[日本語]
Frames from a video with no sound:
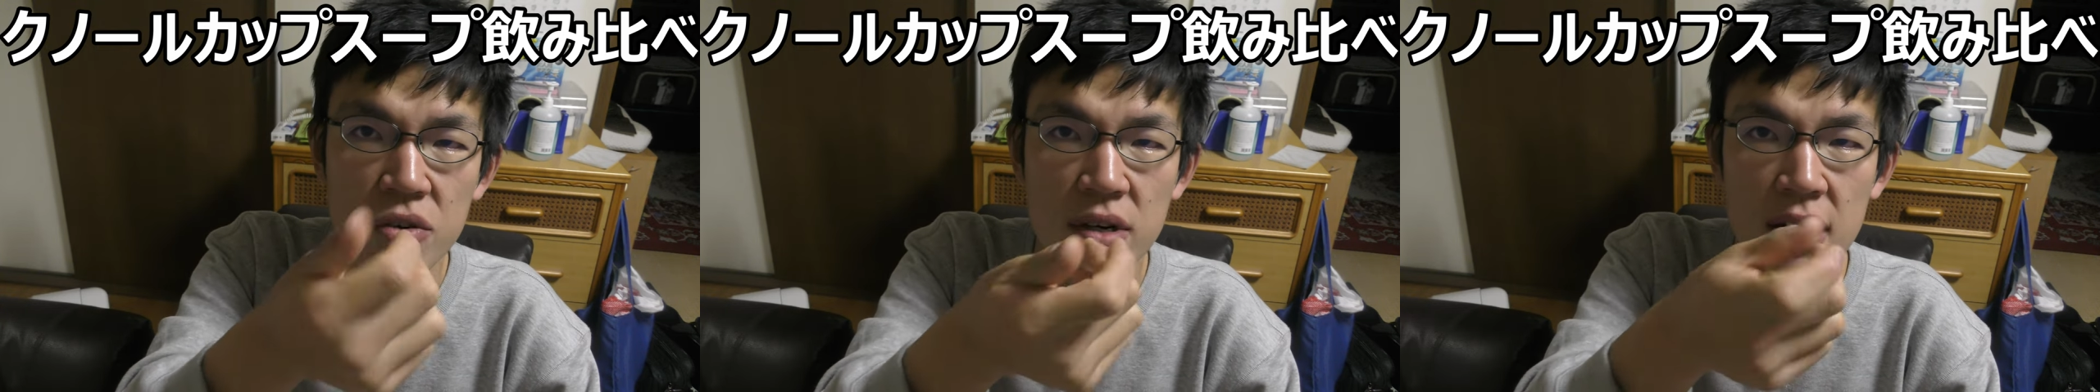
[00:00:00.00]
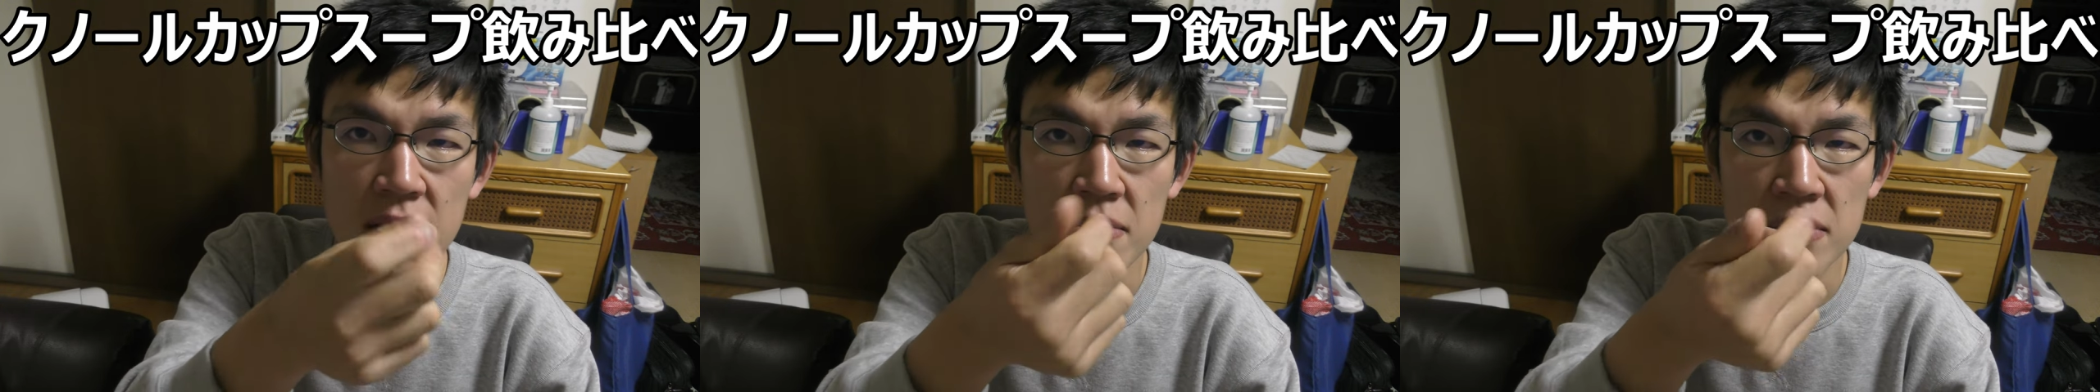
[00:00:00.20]
よ
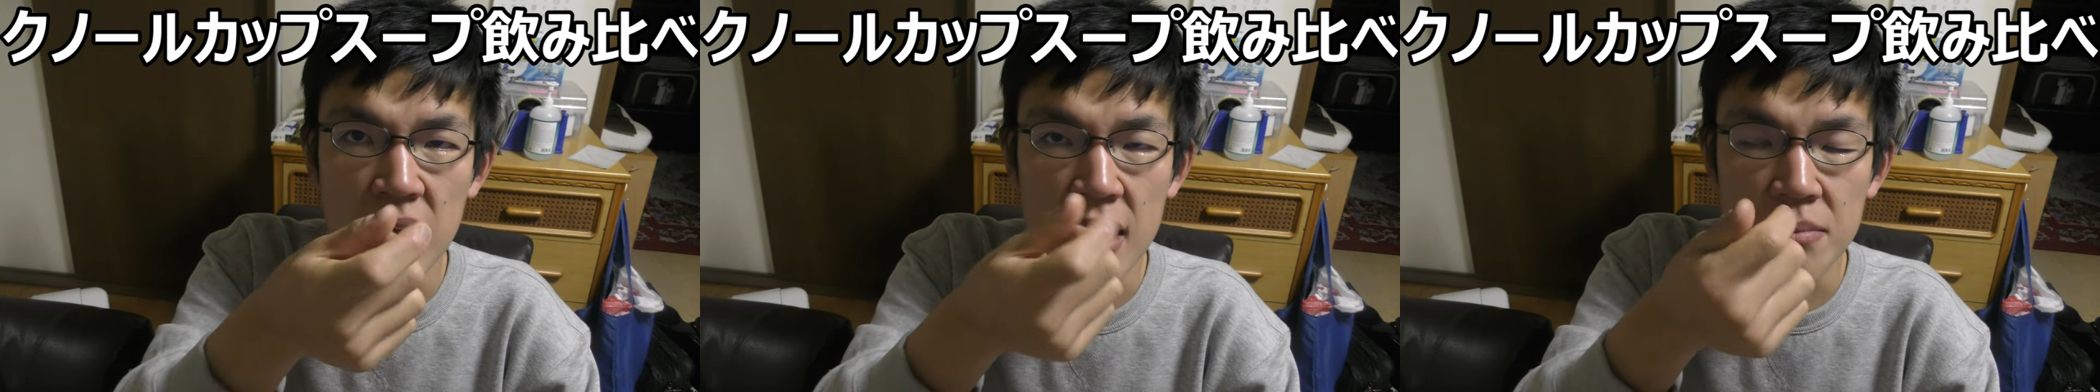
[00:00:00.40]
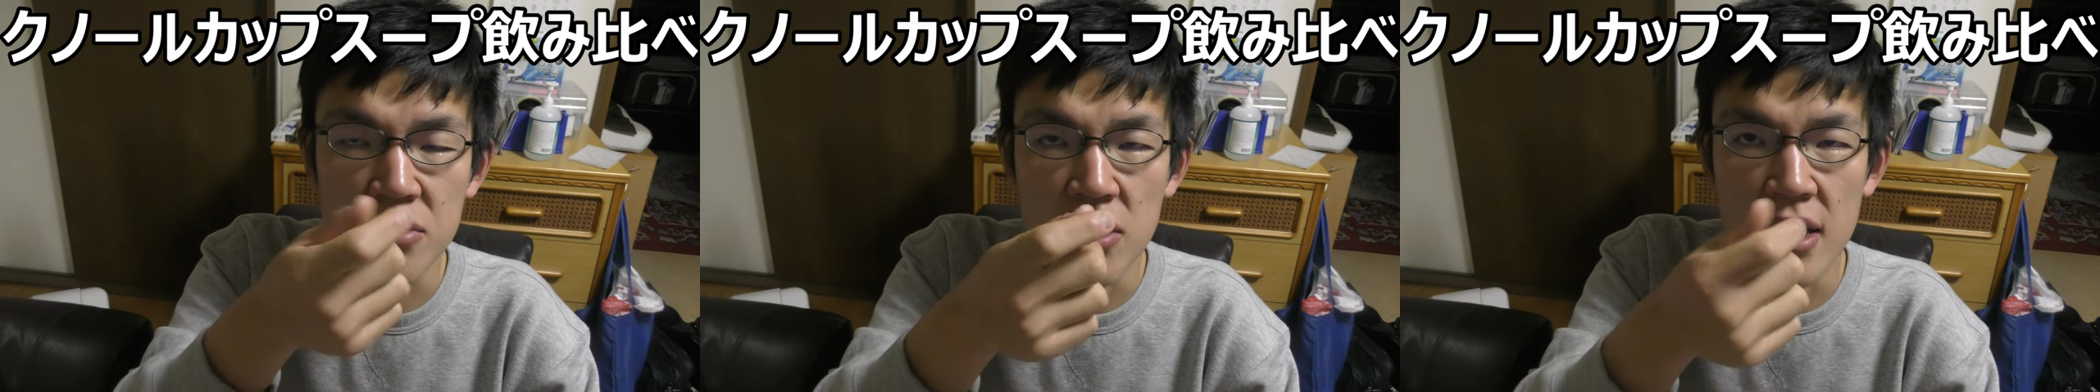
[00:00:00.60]
うな
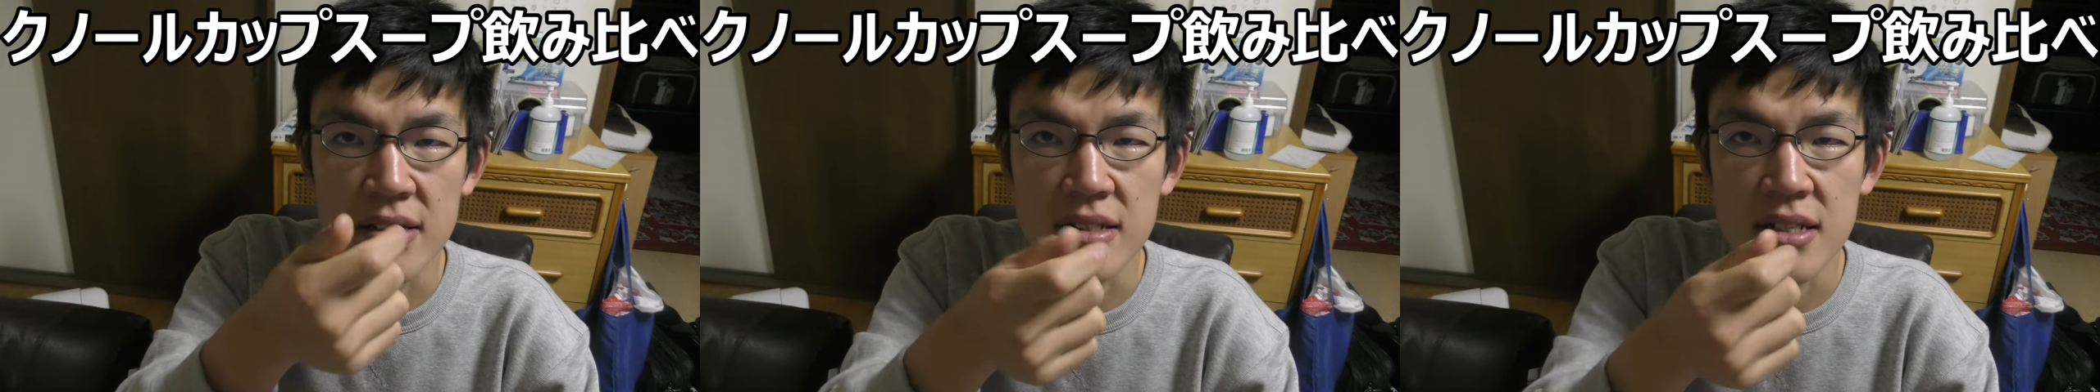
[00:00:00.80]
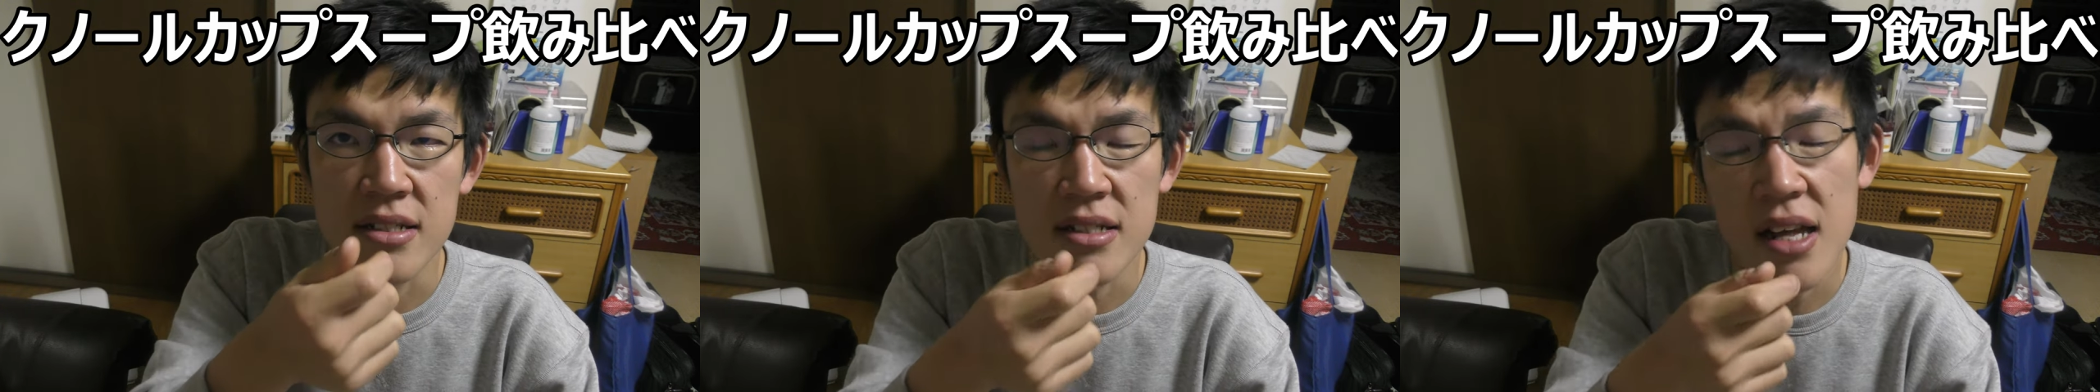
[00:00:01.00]
タイプのやつ
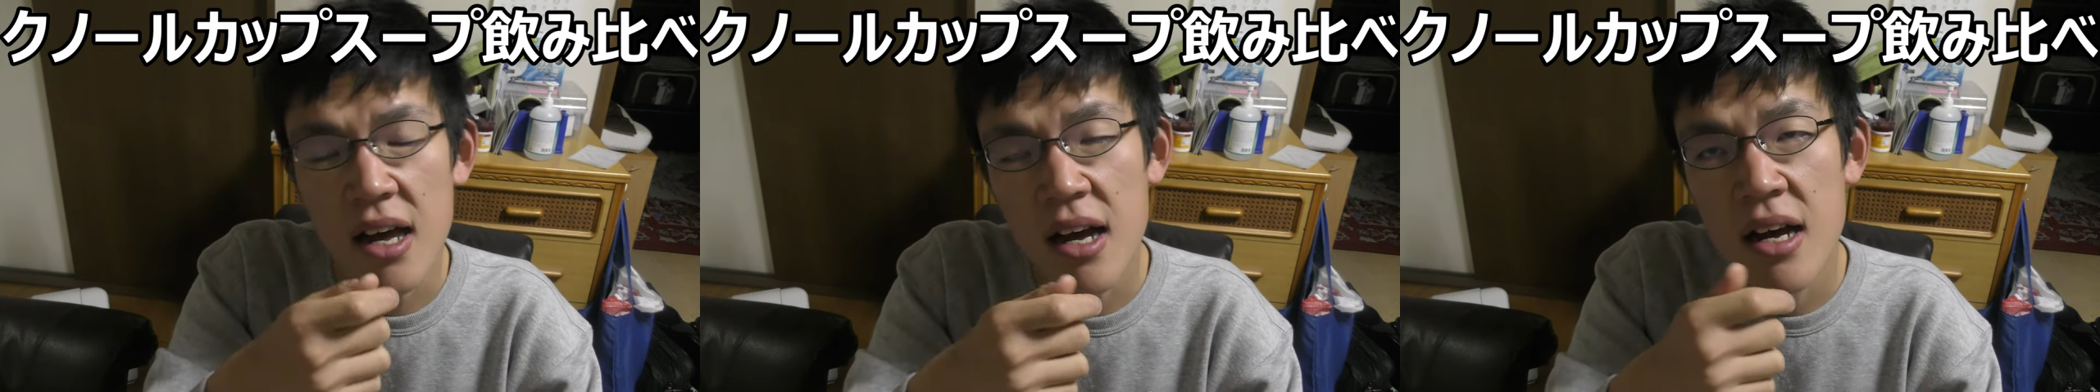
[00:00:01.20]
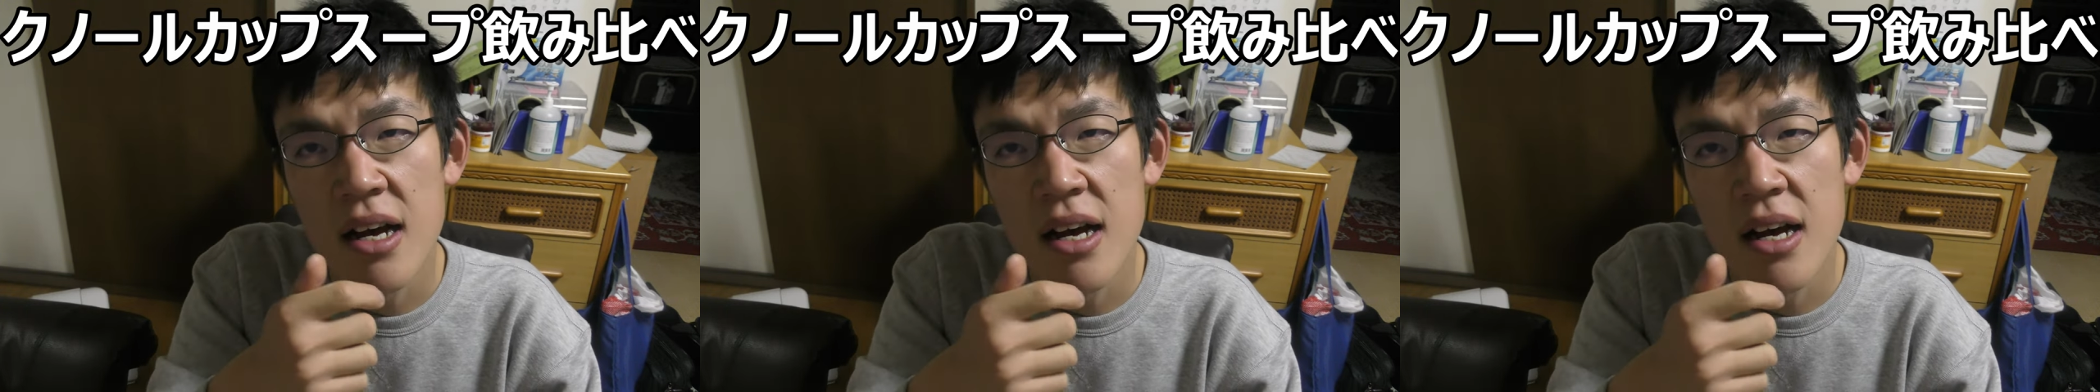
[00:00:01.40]
ですね